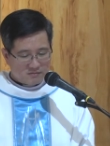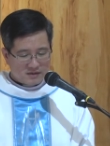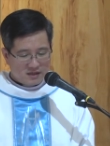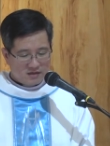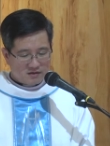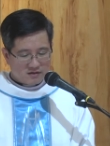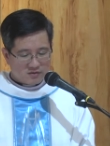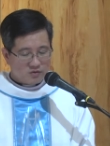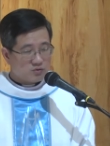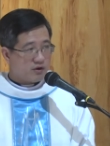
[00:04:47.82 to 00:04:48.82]
Trong khi
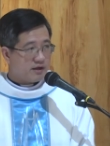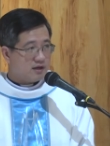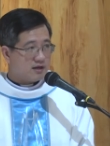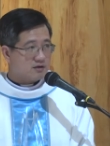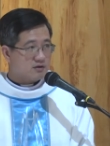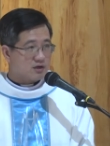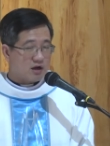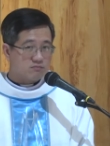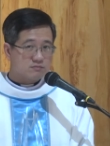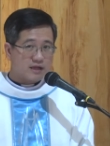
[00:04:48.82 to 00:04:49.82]
người thu thuế là người
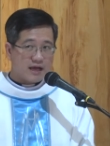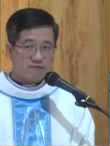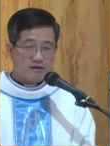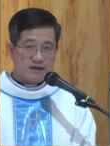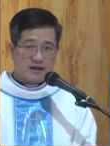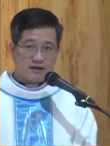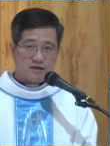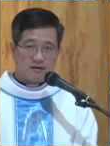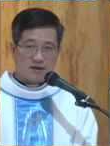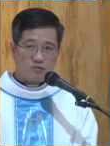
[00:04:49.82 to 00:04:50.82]
cộng tác với
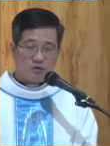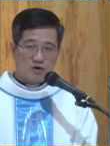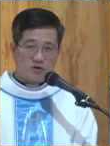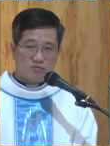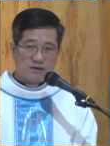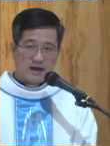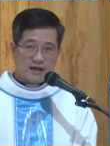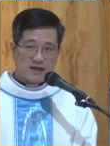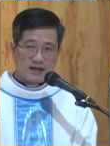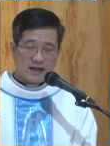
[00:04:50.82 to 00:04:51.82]
lại đế quốc
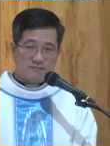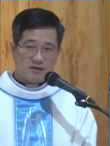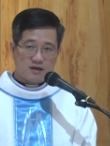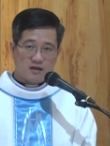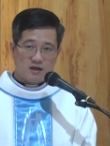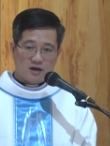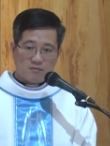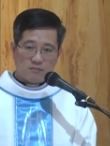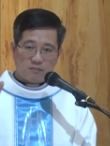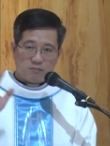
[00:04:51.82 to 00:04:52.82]
Roma để làm gì?
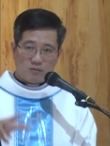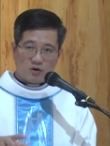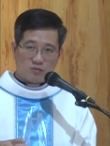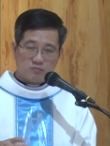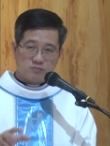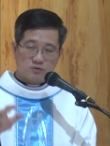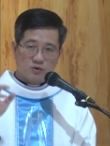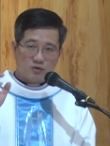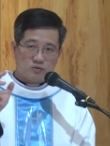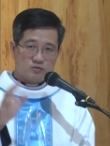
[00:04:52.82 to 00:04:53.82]
Bóc lột,
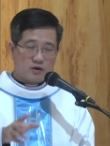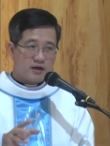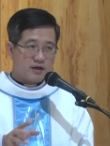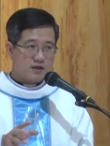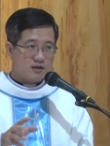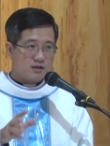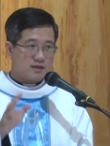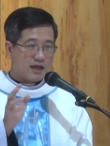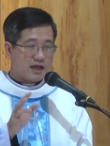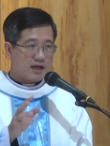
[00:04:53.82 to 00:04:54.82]
thu thuế,
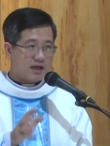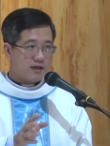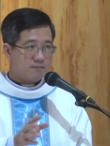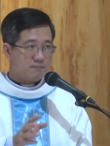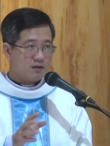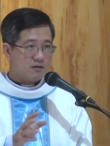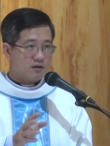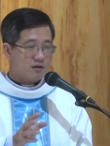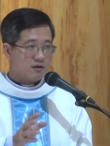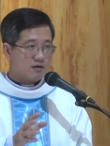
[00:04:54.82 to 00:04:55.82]
chèn ép,
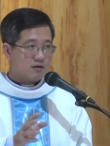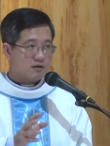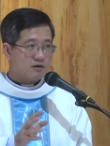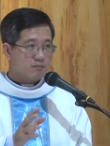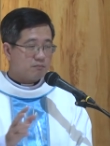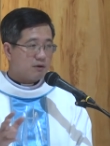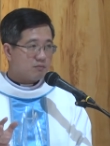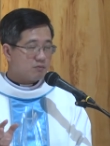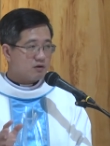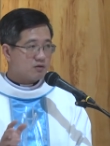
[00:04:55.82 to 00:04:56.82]
cướp
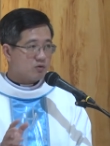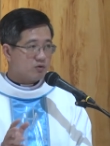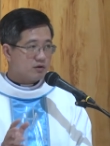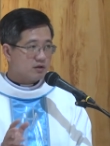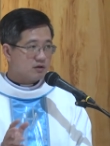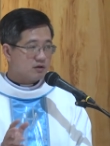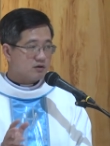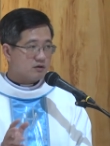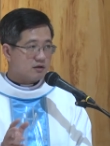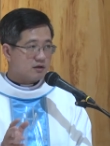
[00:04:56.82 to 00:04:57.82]
bóc của những
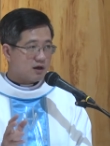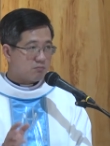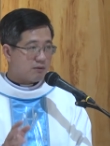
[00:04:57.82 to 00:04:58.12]
người